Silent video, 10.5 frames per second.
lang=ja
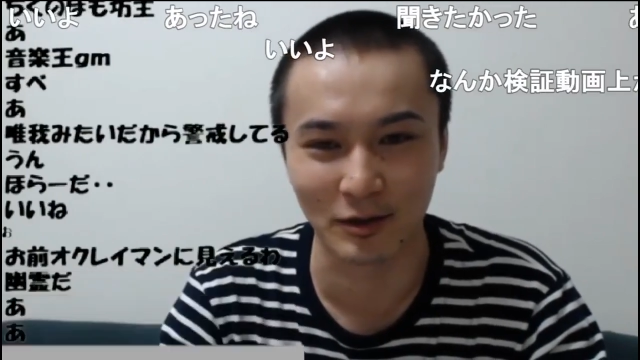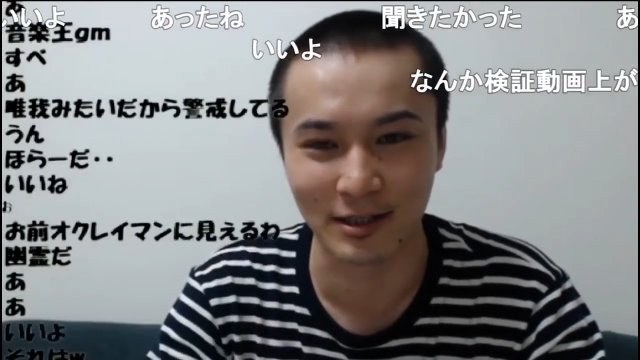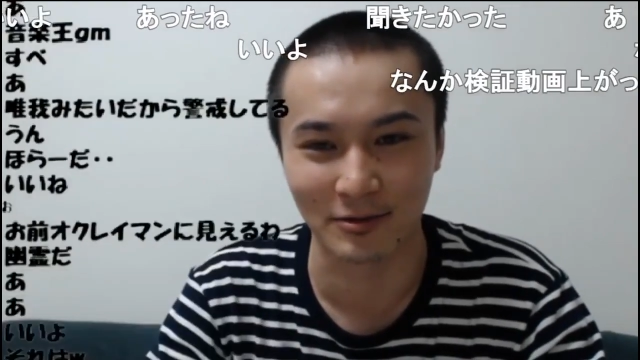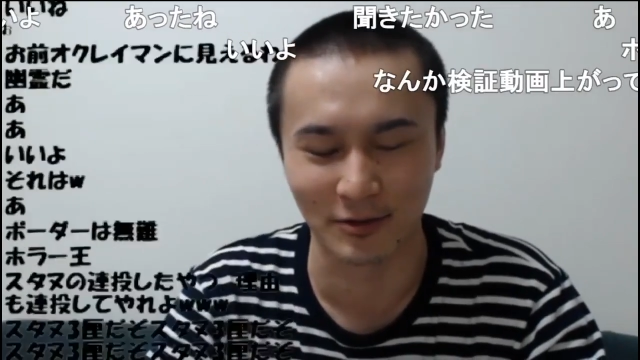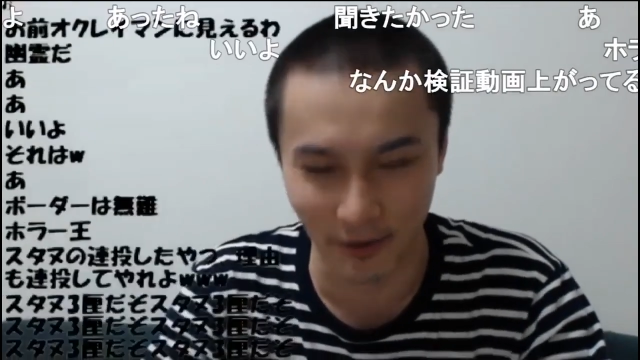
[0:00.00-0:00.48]

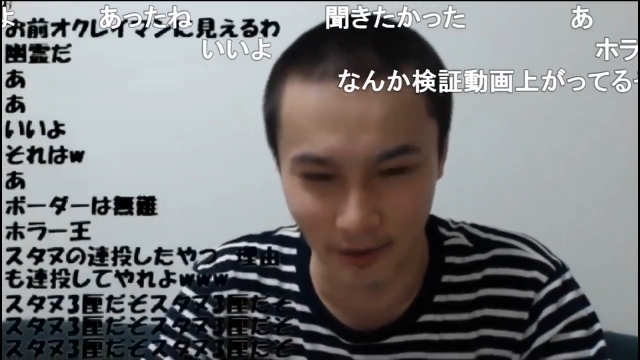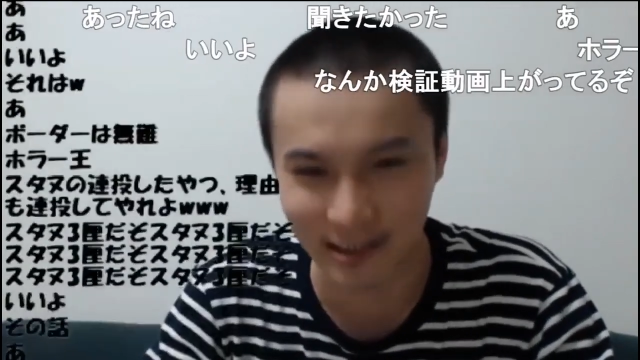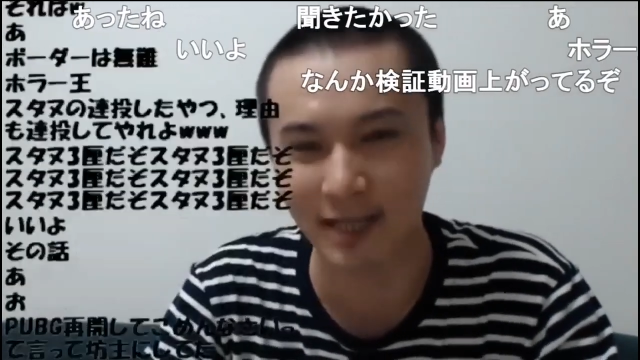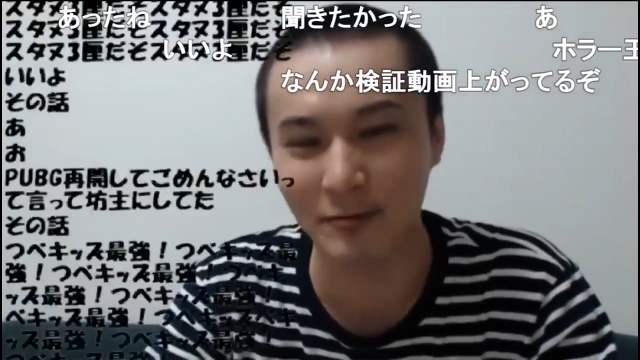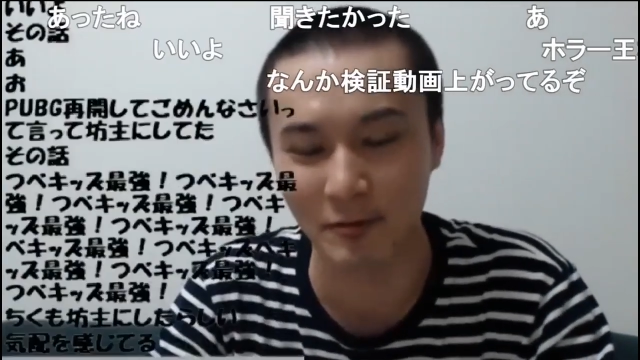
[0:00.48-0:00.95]
たちをどう
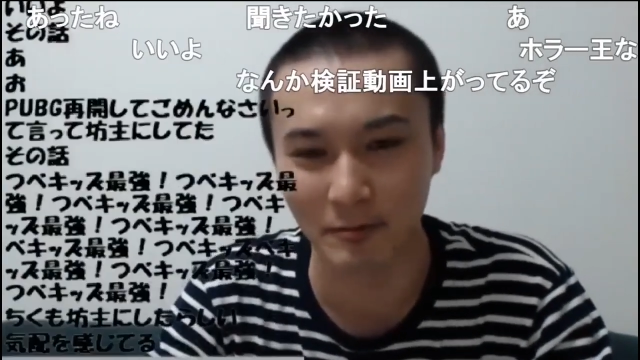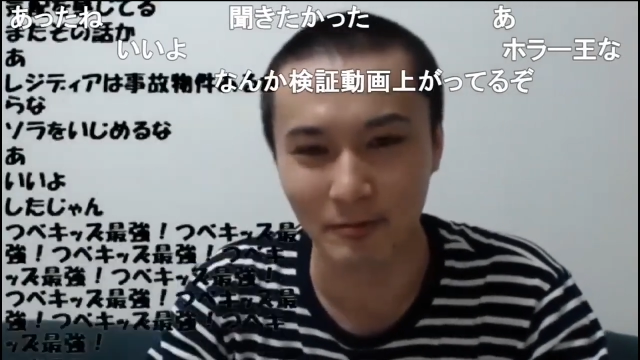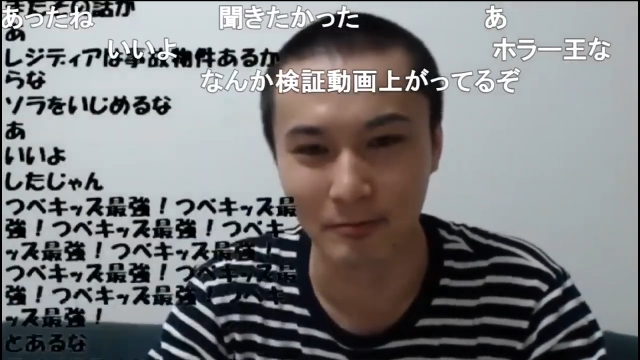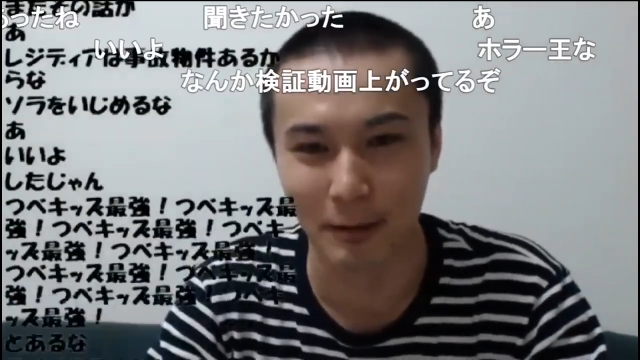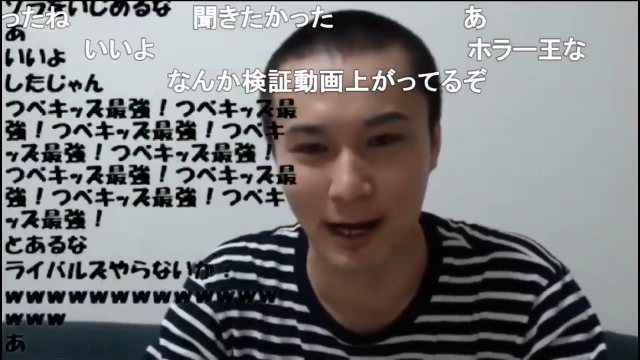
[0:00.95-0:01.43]
しても
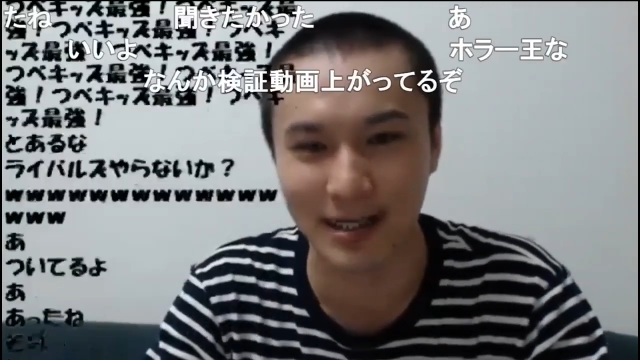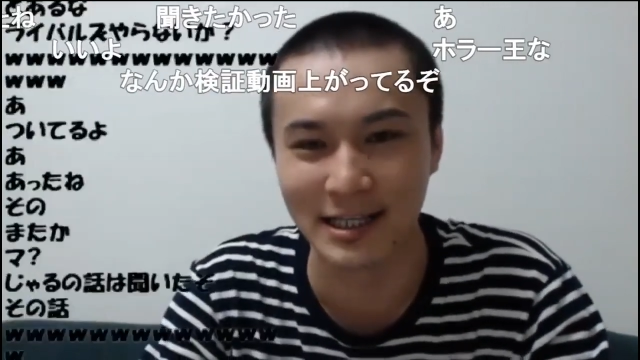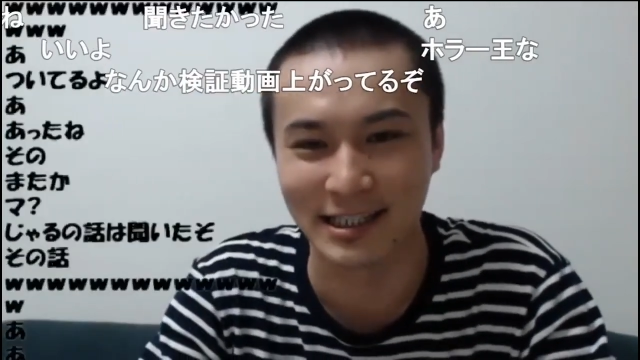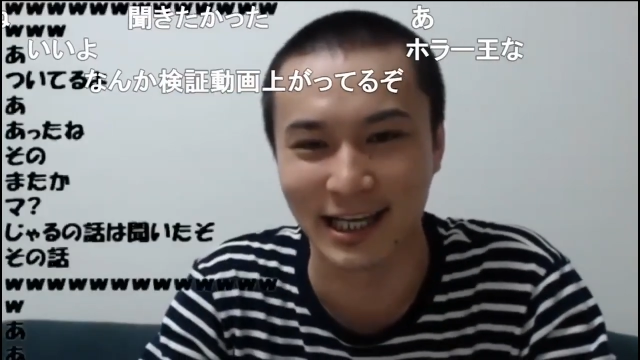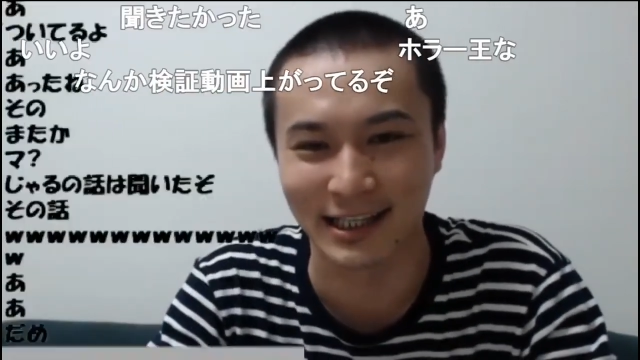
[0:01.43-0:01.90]
バカ
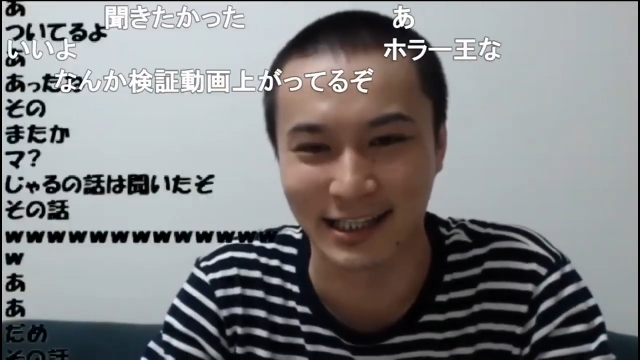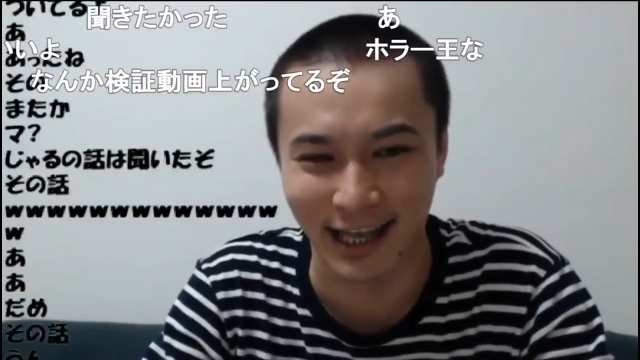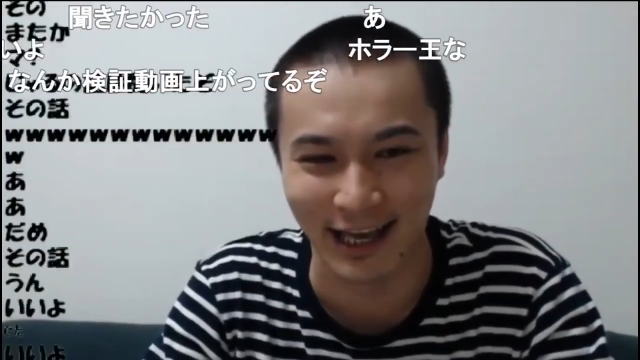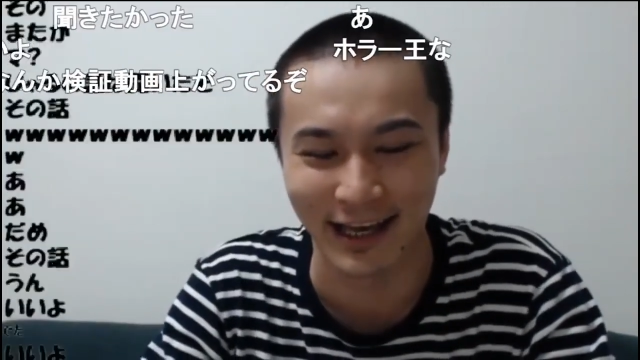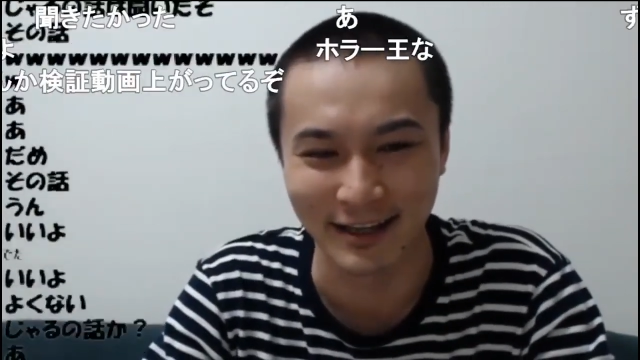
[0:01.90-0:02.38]
にしちゃっ
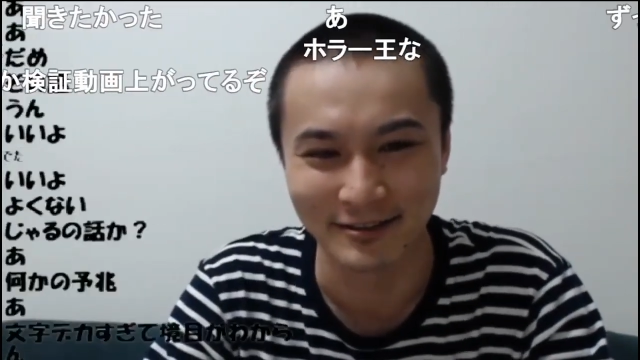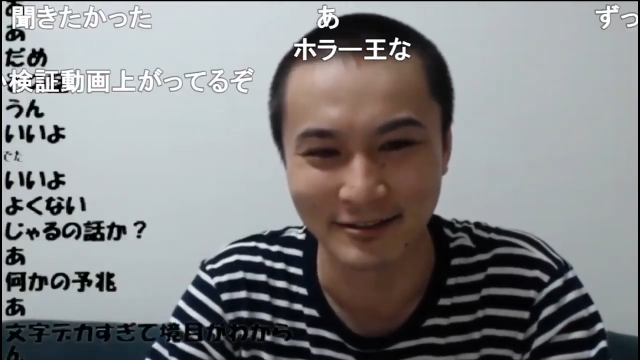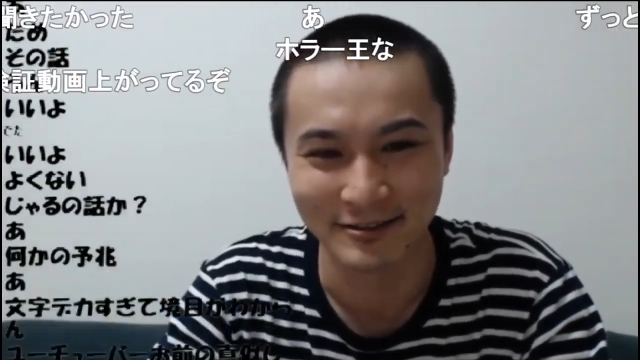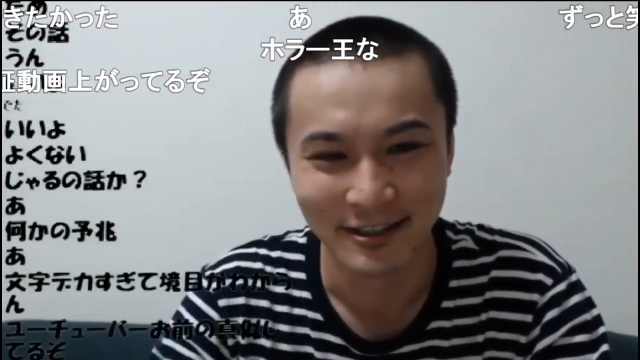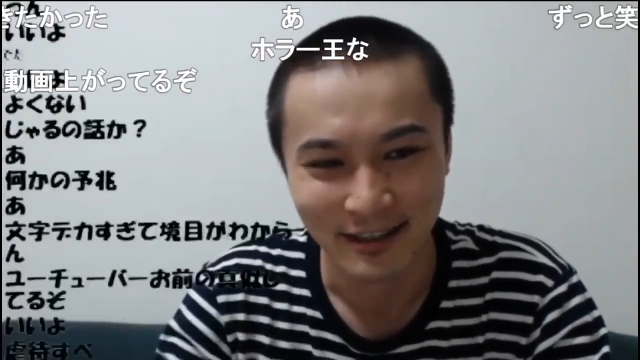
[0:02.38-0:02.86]
て
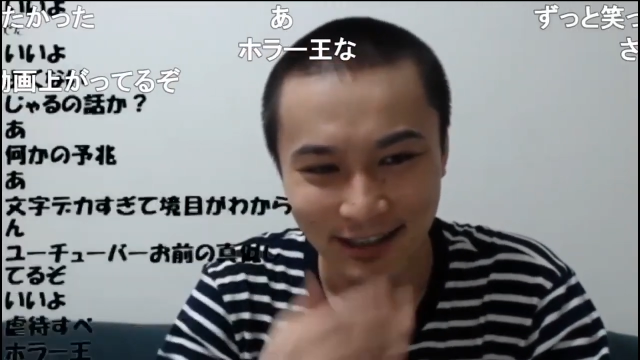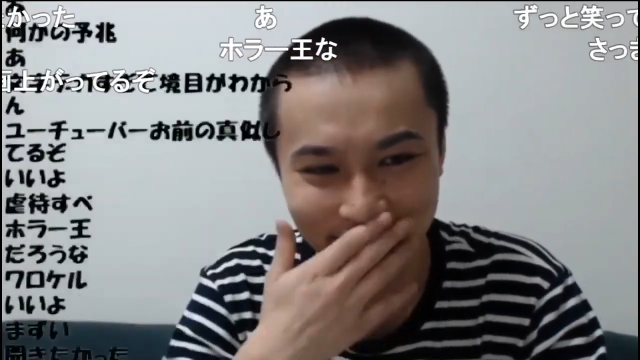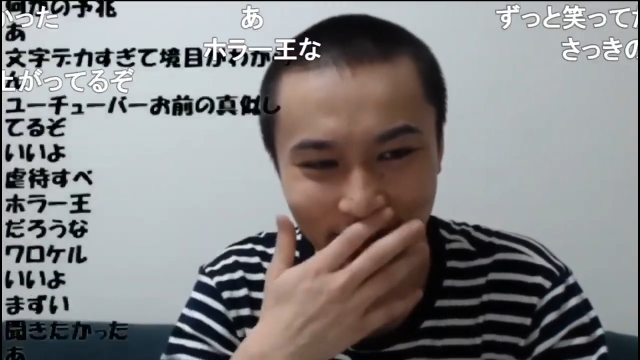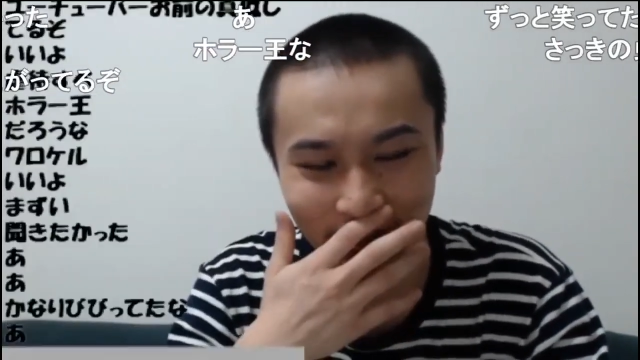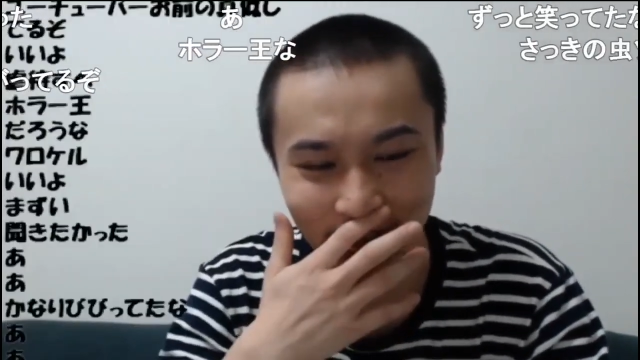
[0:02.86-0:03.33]

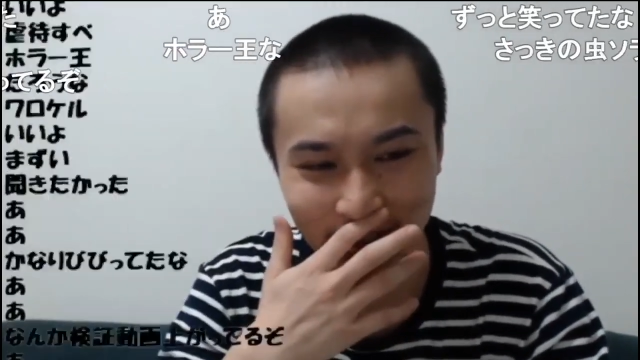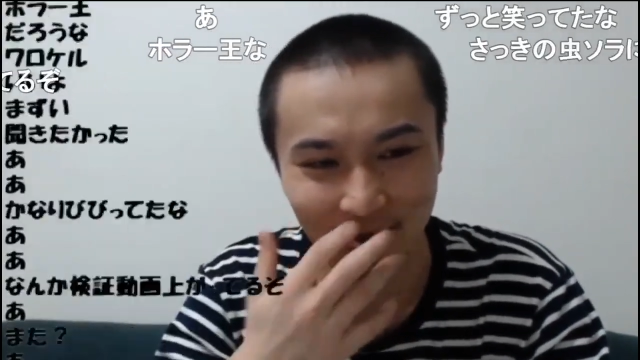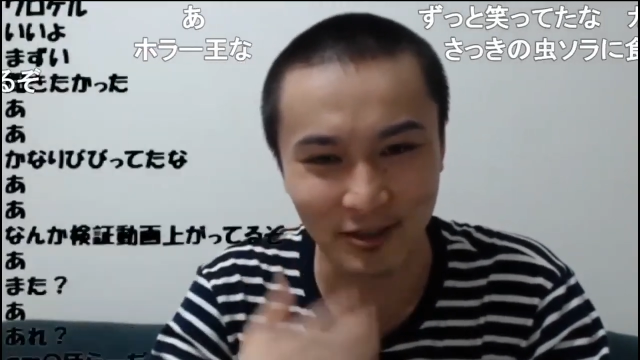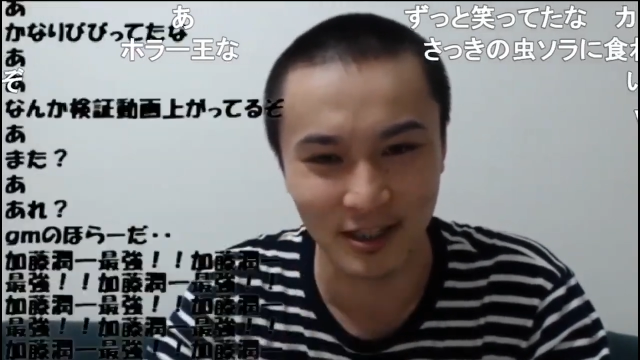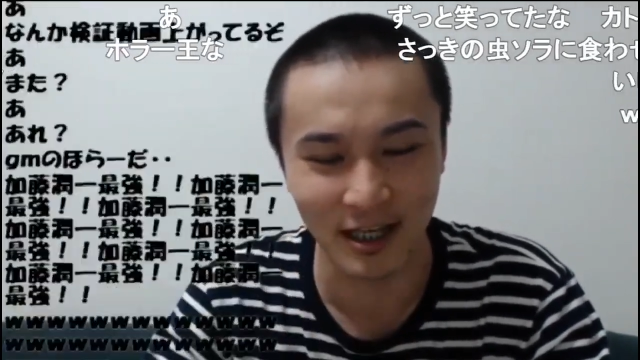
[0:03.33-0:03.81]
それが
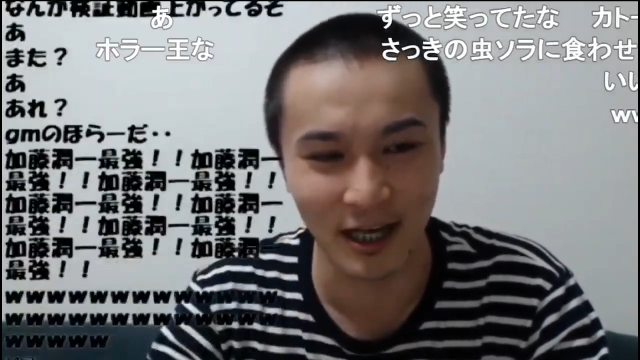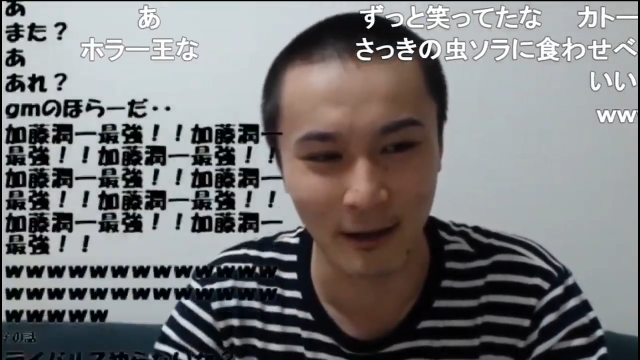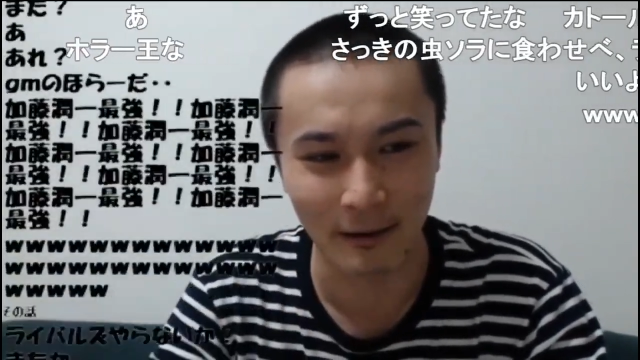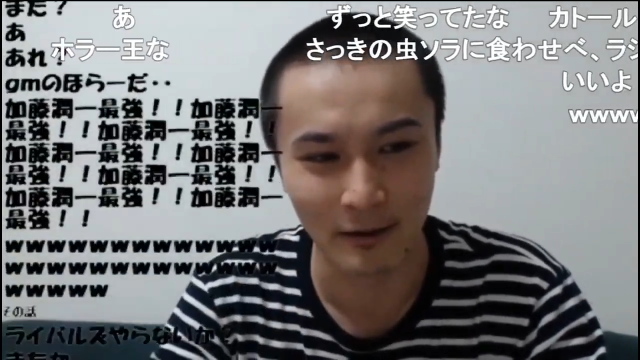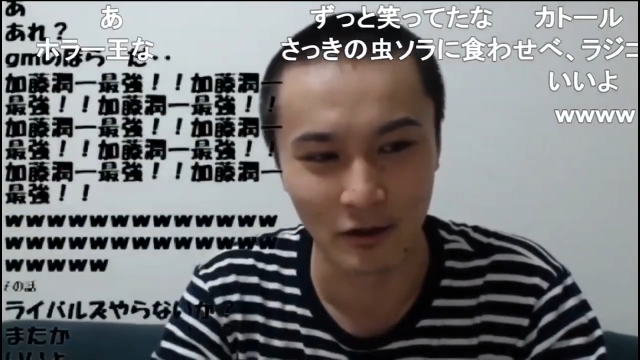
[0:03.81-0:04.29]
ちょっとさあ